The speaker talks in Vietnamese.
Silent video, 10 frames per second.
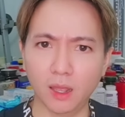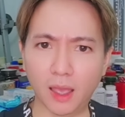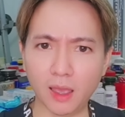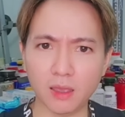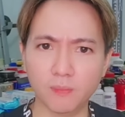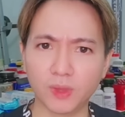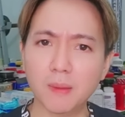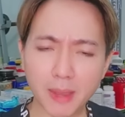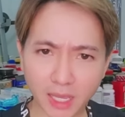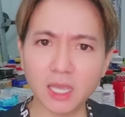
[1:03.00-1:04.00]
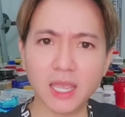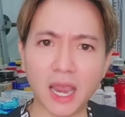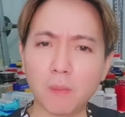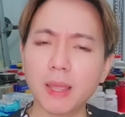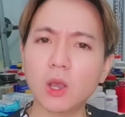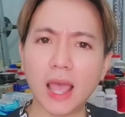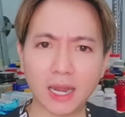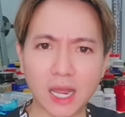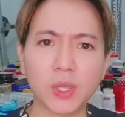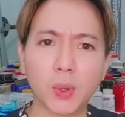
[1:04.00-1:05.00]
hả cái miệng như vậy không biết có
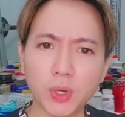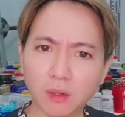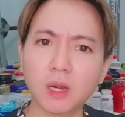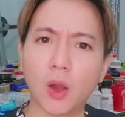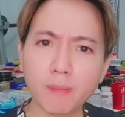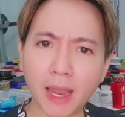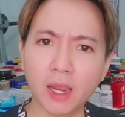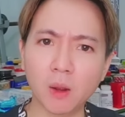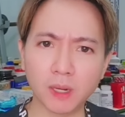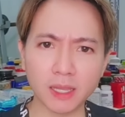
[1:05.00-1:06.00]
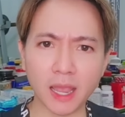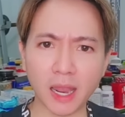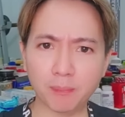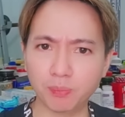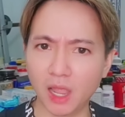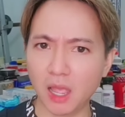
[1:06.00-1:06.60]
thằng nào chịu đựng nổi mày không đó nha